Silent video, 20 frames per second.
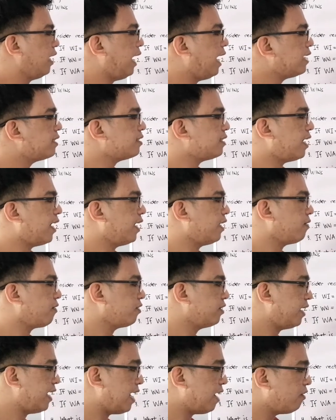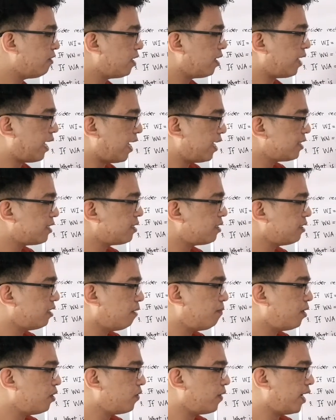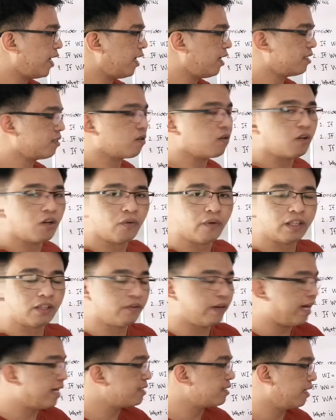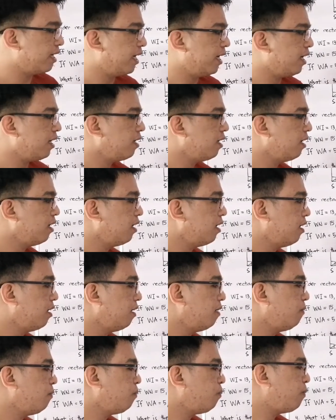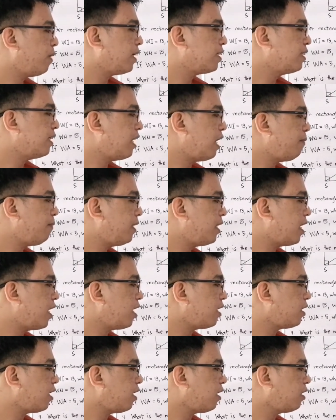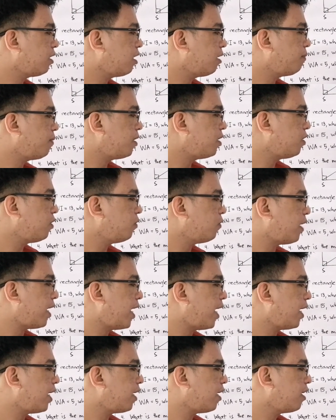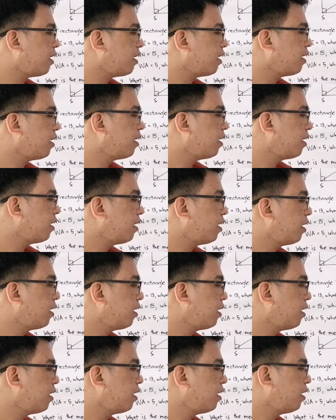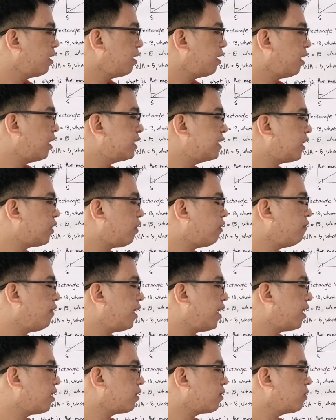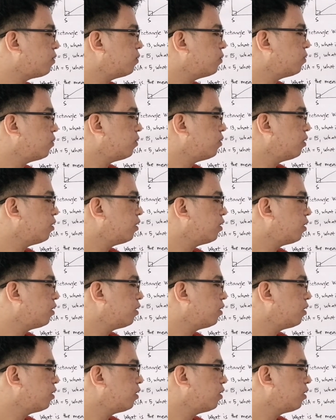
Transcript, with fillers: SI or diagonal SWI is congruent to SI, pag sinabi natin WI is equivalent to